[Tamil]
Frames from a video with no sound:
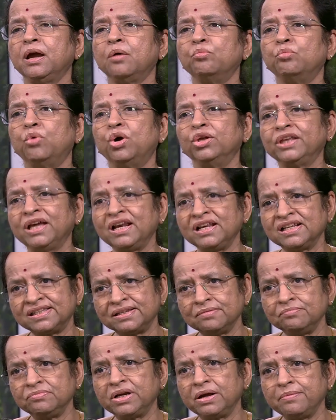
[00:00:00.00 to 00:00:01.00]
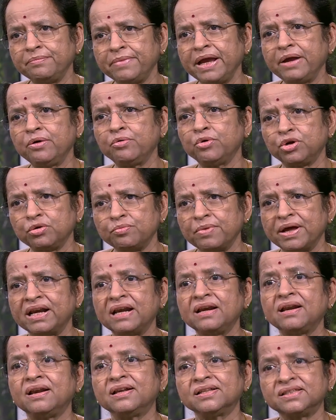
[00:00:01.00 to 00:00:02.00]
முதல் சிம்டமே ஒரு
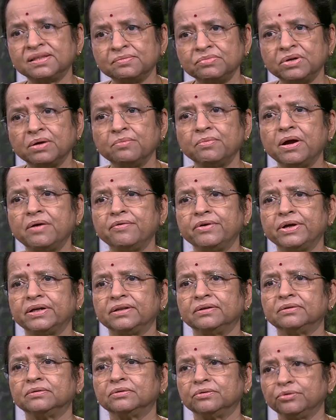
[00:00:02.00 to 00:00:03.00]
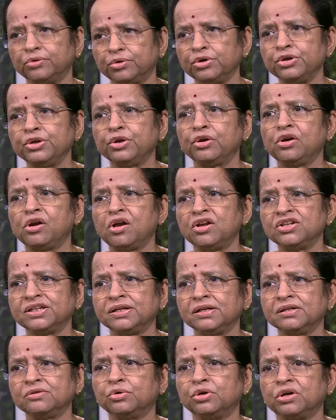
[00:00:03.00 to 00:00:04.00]
மனநல சிம்டமாக வருது ஒரு
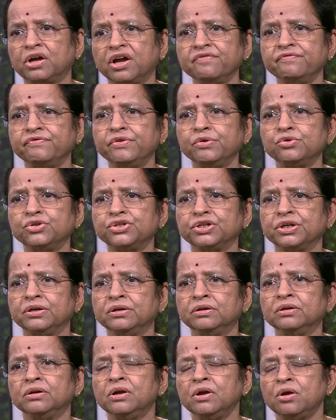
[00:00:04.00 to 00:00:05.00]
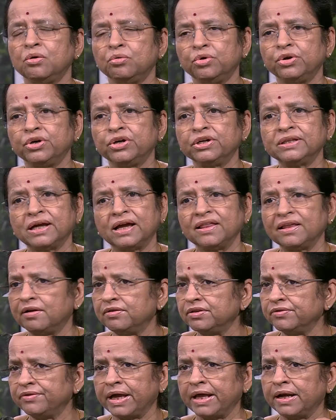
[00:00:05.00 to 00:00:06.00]
நியூரலாஜிக்கல் ஒரு கன்ஃபியூஷன் ஒரு
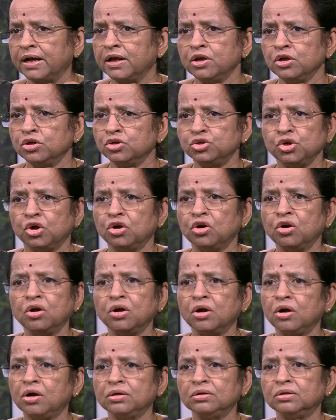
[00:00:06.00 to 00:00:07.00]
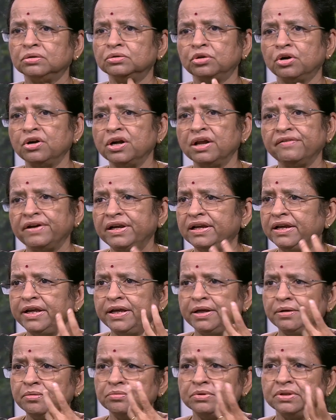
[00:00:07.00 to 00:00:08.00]
அதாவது வேறு ஜுரம் தொண்டவலி
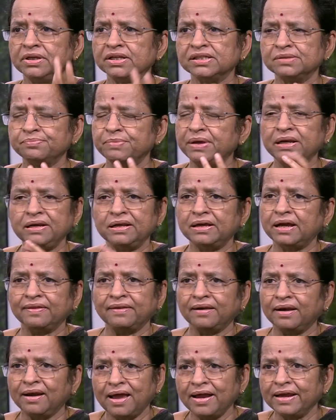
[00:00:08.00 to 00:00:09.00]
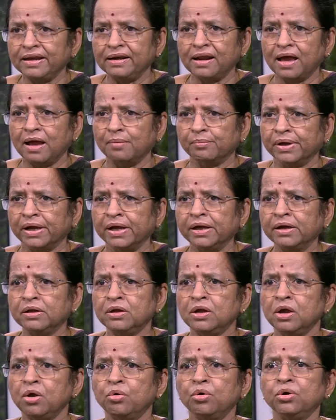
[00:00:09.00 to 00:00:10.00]
இந்த ஸ்மெல்லு அதெல்லாம் இல்லாமல்
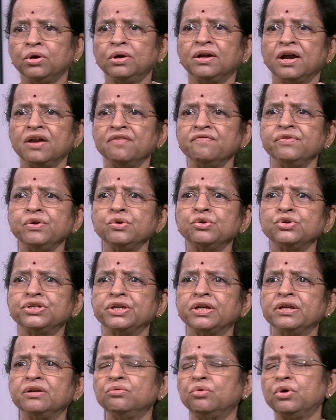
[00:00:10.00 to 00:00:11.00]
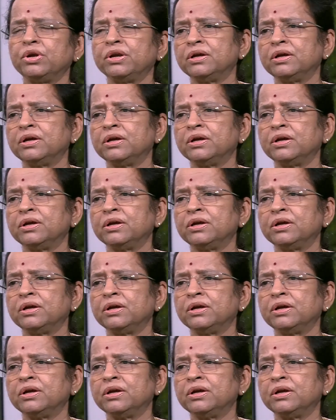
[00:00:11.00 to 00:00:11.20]
ஒரு கன்ஃபியூஷன் ஒரு